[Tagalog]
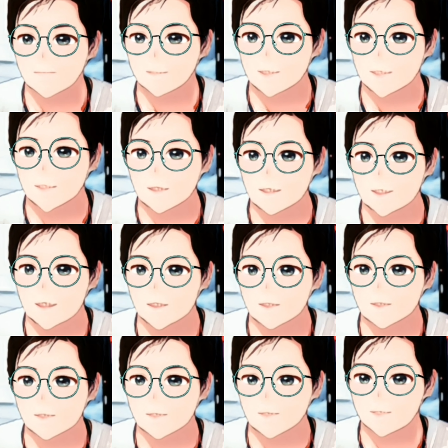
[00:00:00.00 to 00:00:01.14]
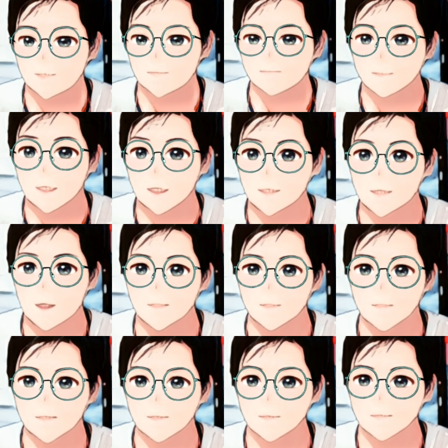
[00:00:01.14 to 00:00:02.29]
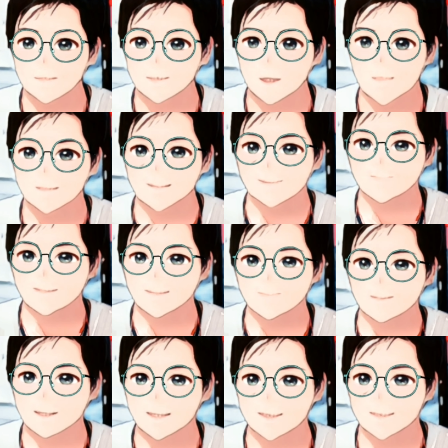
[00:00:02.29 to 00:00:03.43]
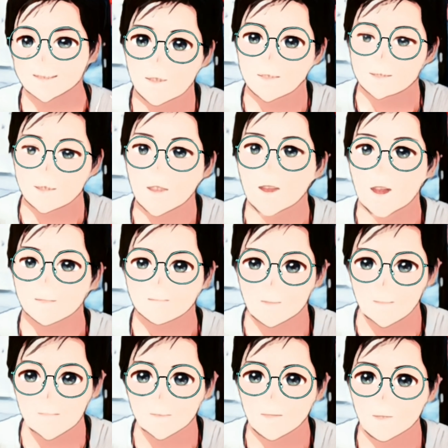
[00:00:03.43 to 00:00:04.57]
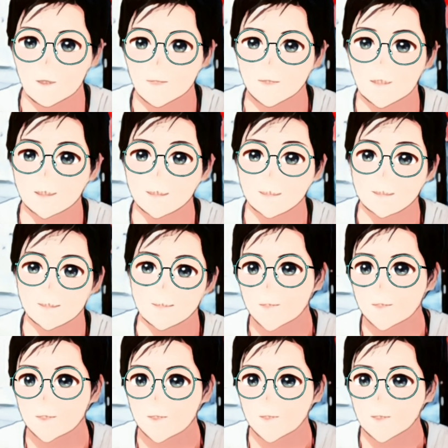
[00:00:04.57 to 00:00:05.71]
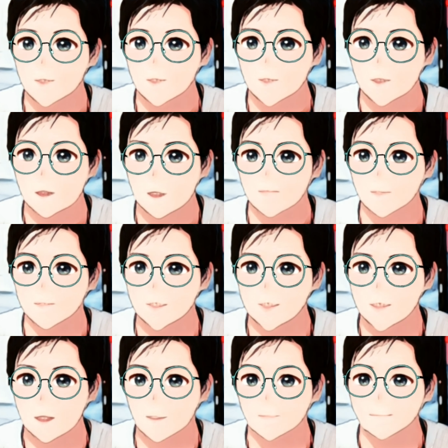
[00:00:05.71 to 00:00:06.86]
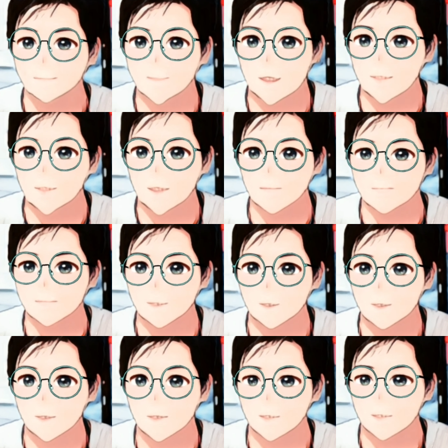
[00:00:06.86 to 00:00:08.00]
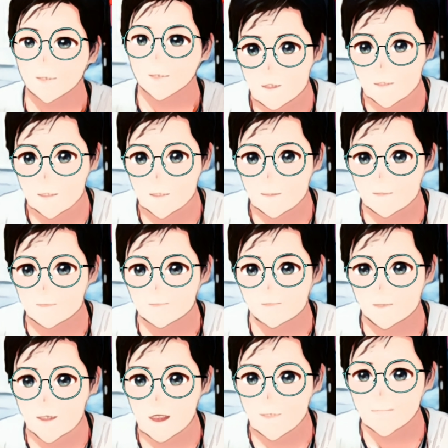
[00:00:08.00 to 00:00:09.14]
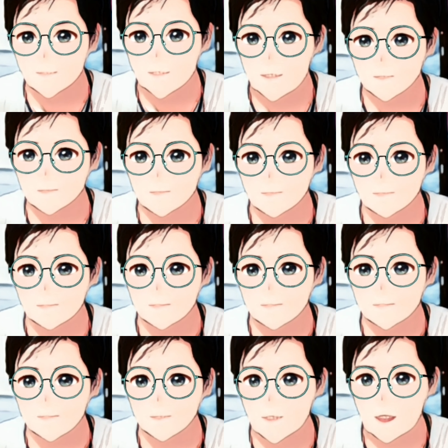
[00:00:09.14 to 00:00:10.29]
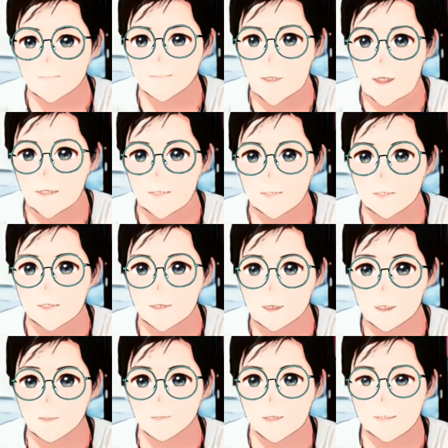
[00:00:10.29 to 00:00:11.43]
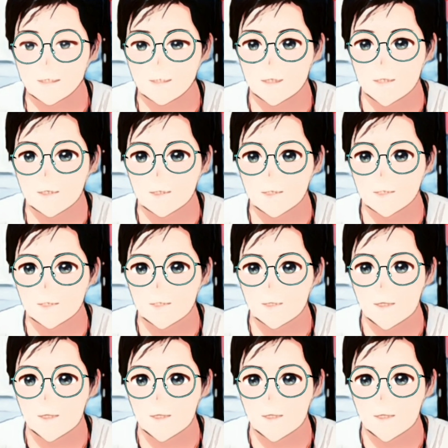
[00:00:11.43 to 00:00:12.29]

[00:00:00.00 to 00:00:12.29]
matindi kasi ang pinagdaanan ng channel ko na to guys. Ang problema ko ngayon guys is about sa pin number. 4 times na akong nakapag-request ng